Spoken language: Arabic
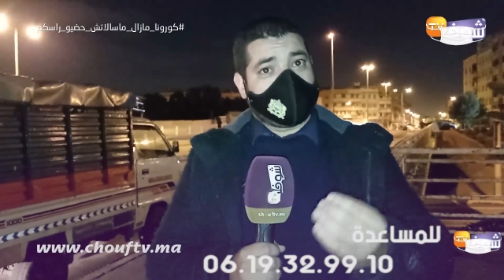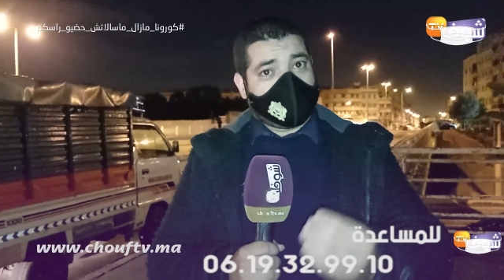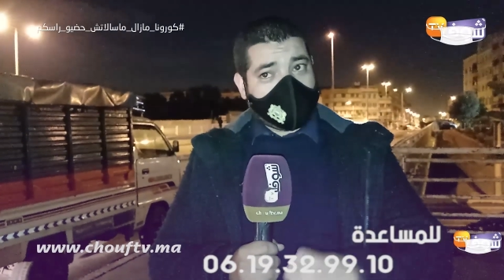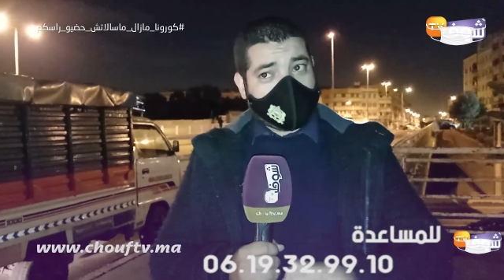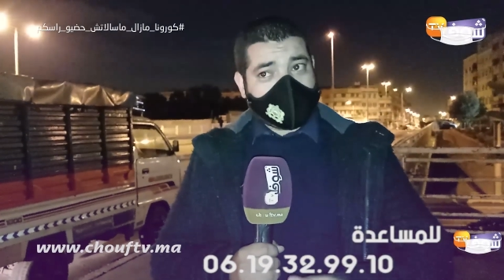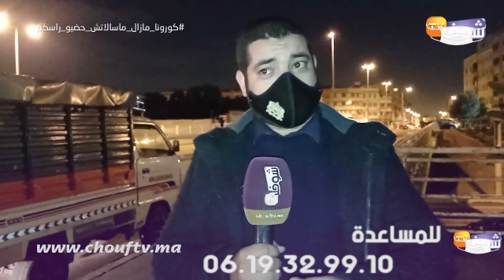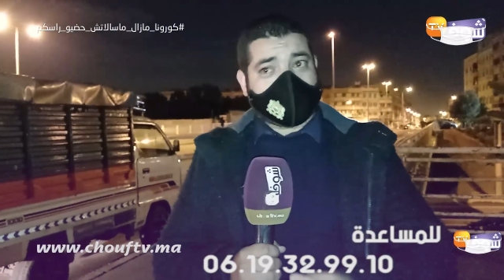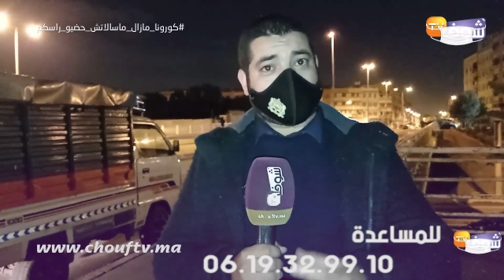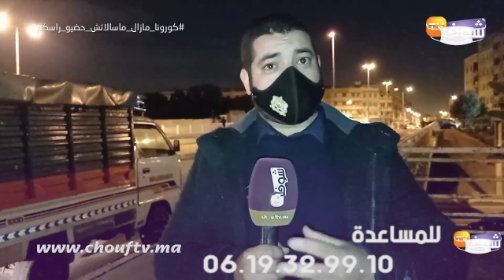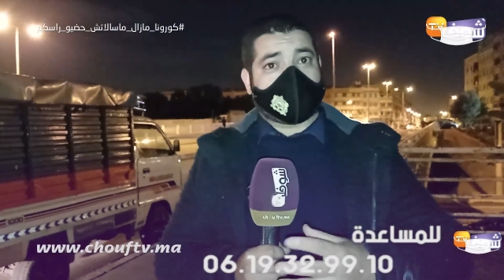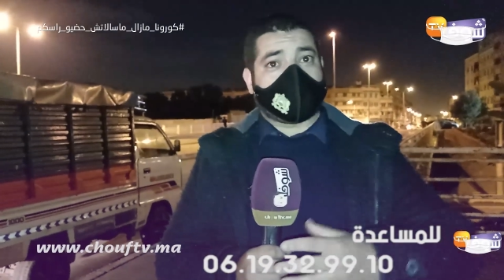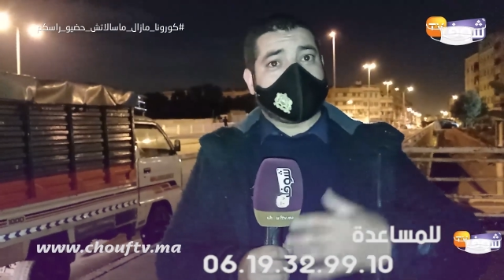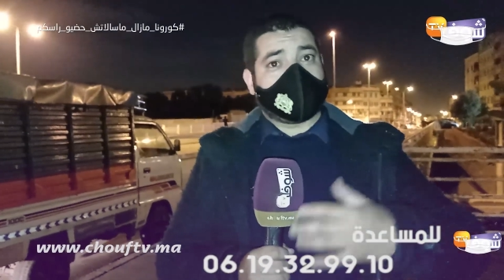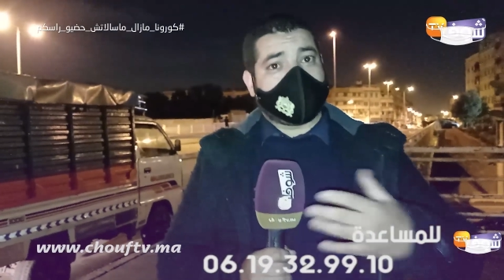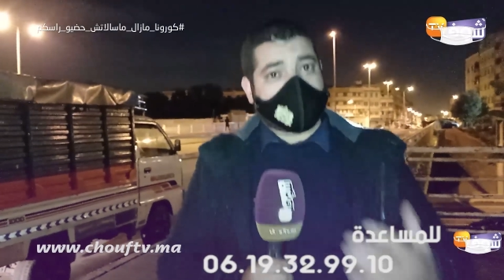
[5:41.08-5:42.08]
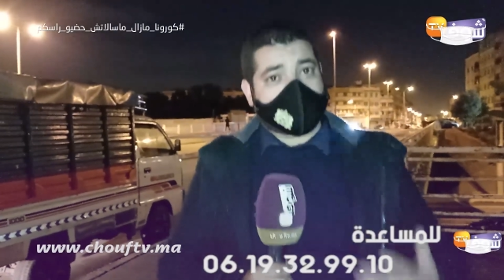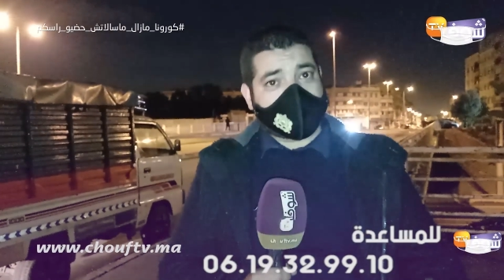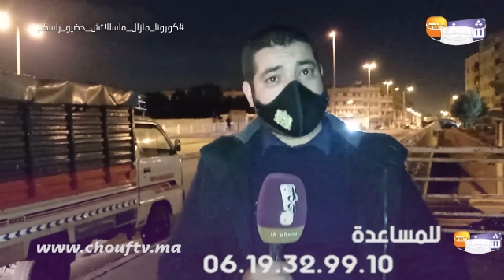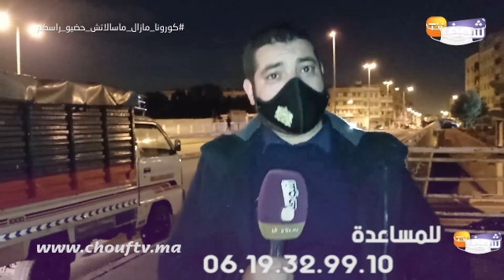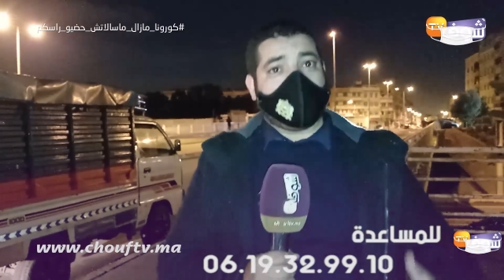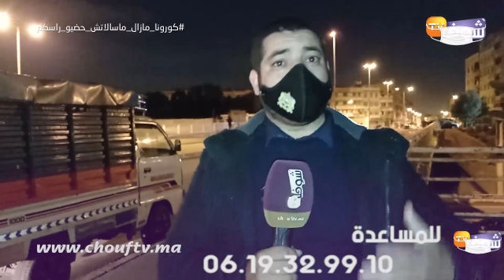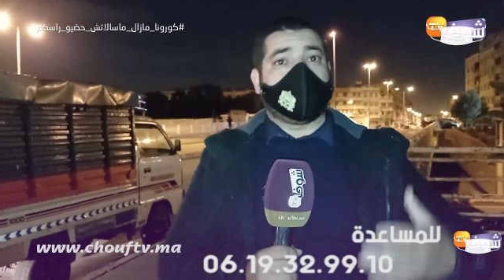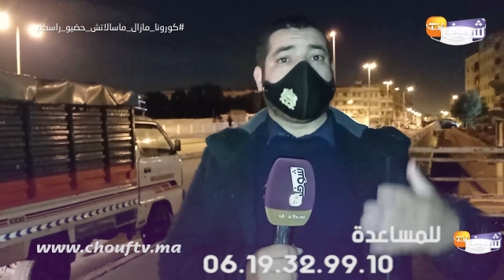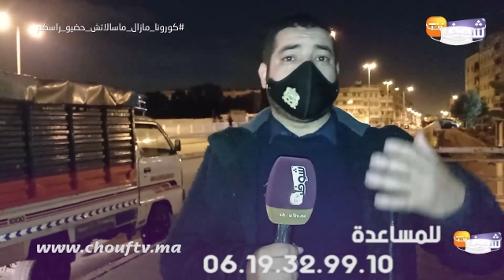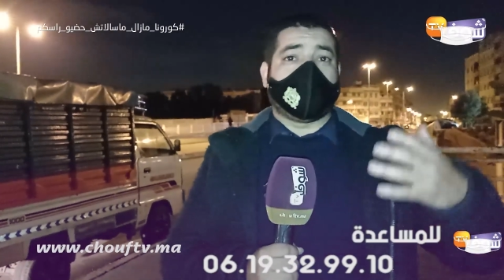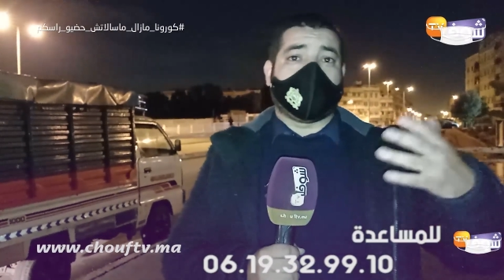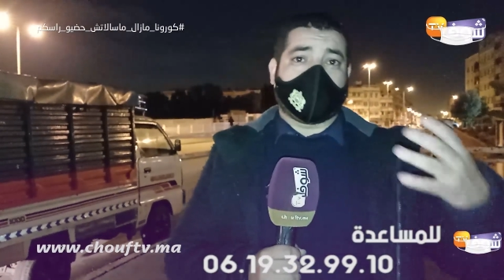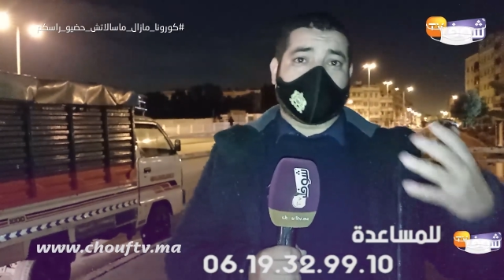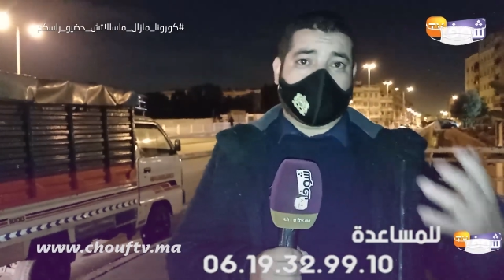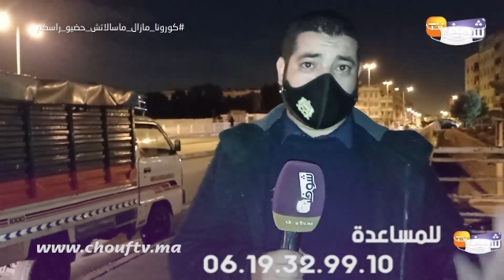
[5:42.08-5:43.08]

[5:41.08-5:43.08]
هاد ثلاث شهور بعدا يرتاحوا